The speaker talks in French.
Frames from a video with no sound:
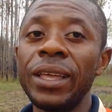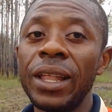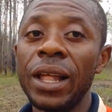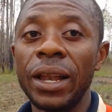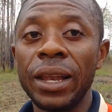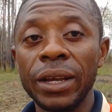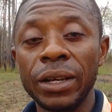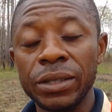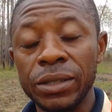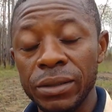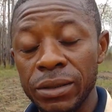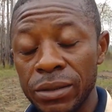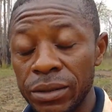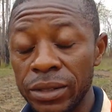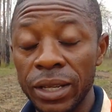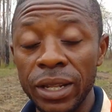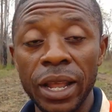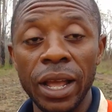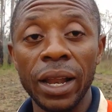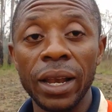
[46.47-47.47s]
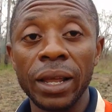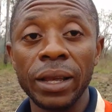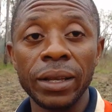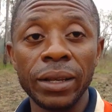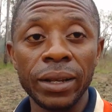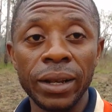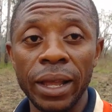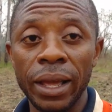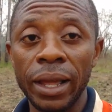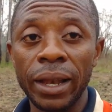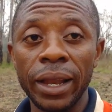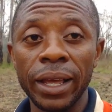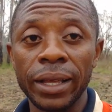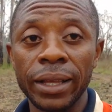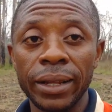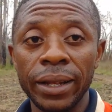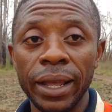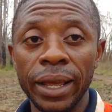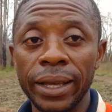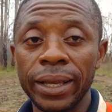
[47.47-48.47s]
Il y a, les, il y a les,
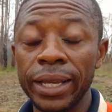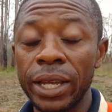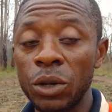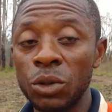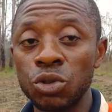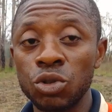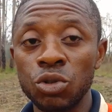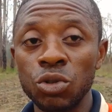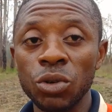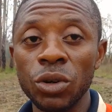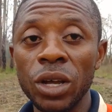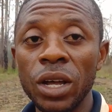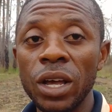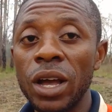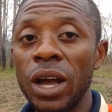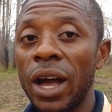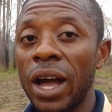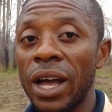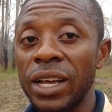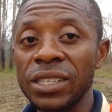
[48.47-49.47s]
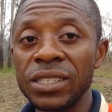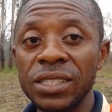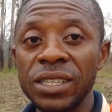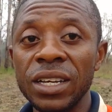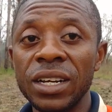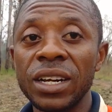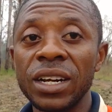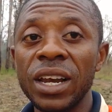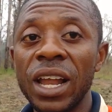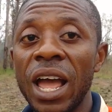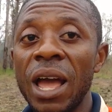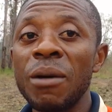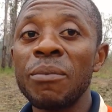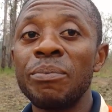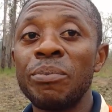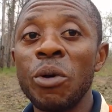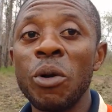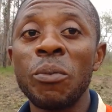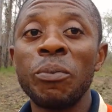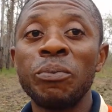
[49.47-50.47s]
les, les, cultures à cycle
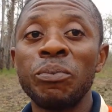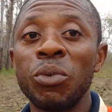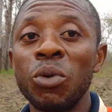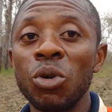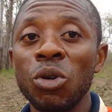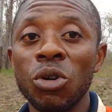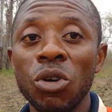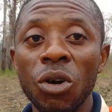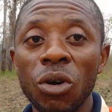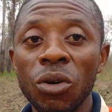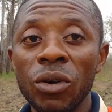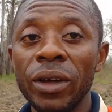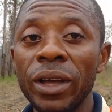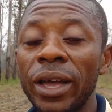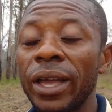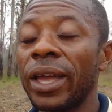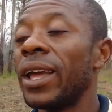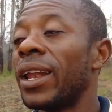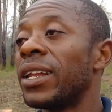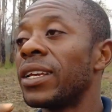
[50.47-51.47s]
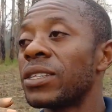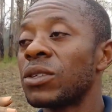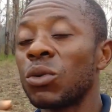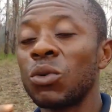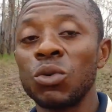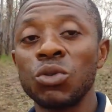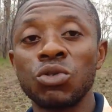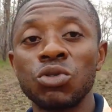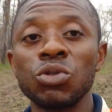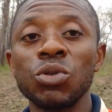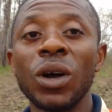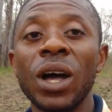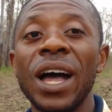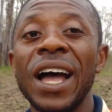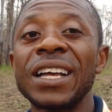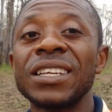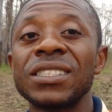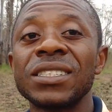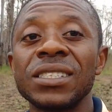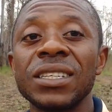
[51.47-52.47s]
un peu plus long et les cultures
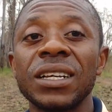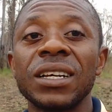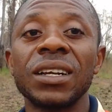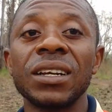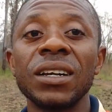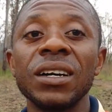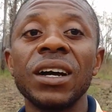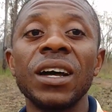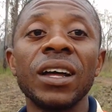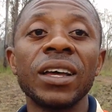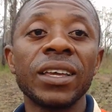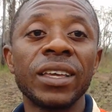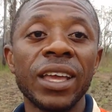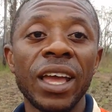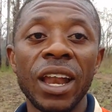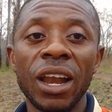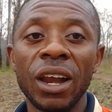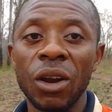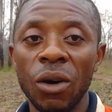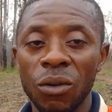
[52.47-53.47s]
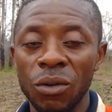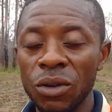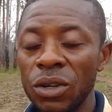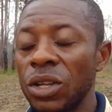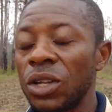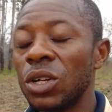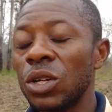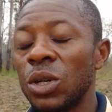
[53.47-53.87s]
à cycle qui est long.